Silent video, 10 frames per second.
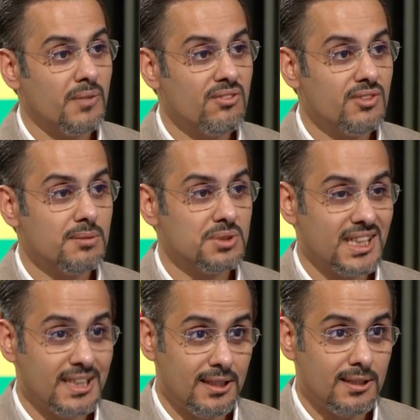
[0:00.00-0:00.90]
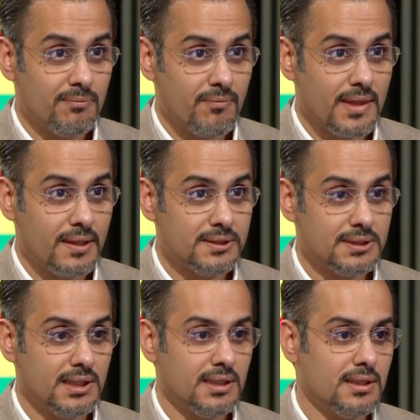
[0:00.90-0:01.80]
ما في بشكل عام
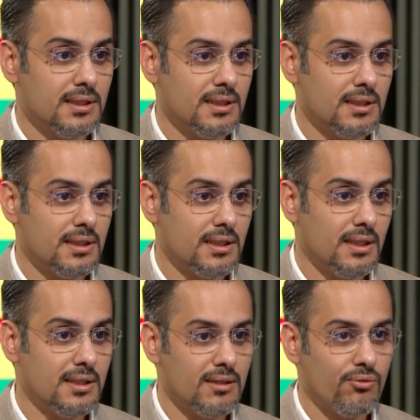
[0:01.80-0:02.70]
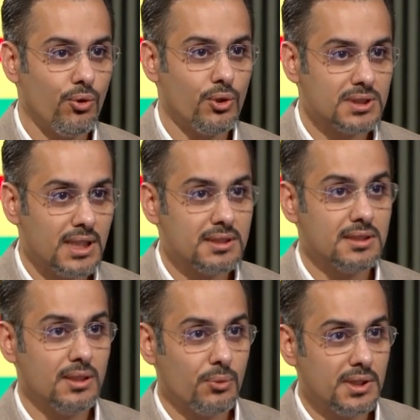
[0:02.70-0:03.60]
زين آه، احنا الفحوصات
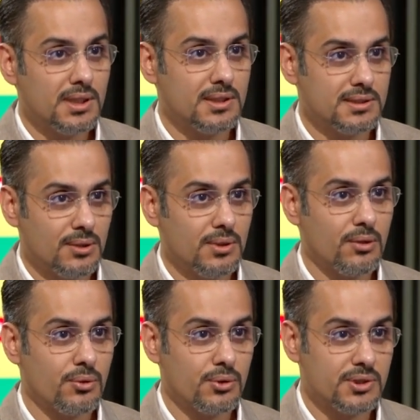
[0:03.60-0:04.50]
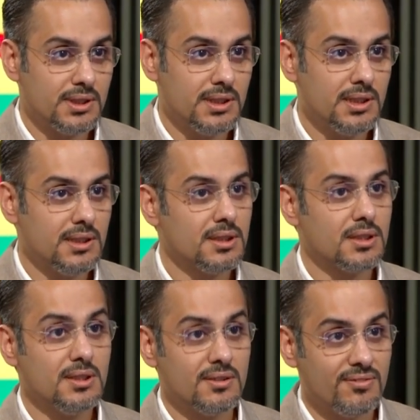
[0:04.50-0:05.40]
الدوريه اللي نسويها الروتينيه
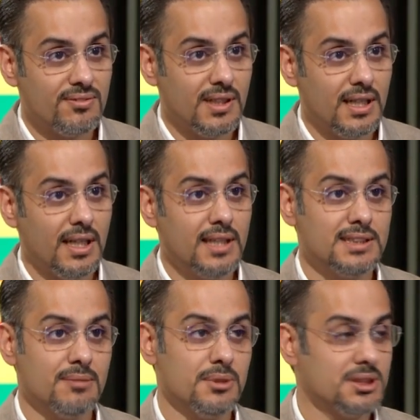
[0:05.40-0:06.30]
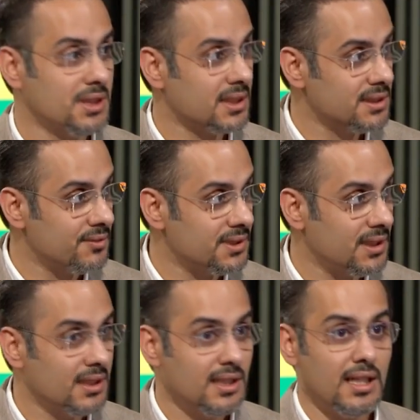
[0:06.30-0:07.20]
تختلف على حسب الشخص
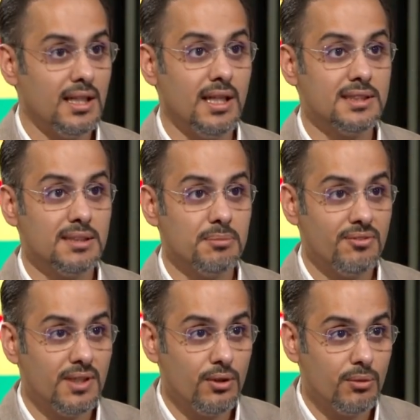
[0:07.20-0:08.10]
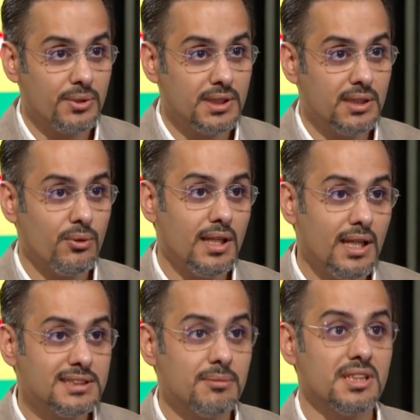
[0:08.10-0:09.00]
نفسه، على حسب الفئه العمريه وعلى
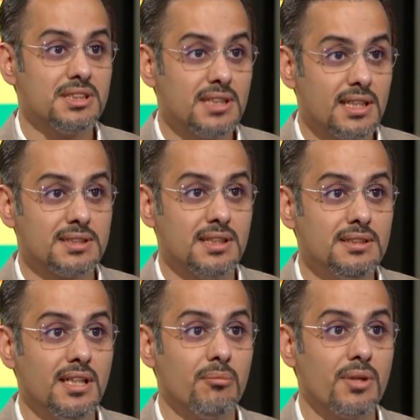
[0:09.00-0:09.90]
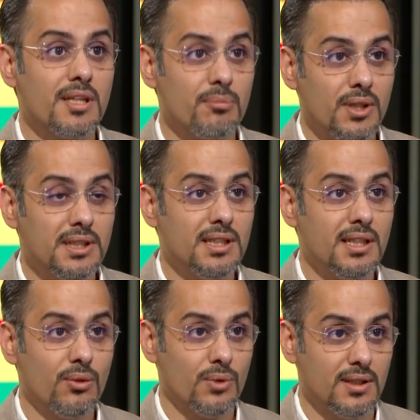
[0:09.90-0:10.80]
حسب اذا الشخص عنده امراض
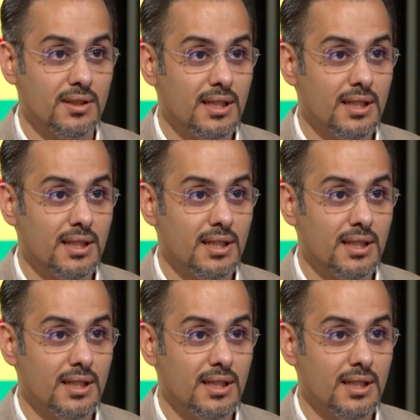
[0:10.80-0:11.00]
معينه او لا.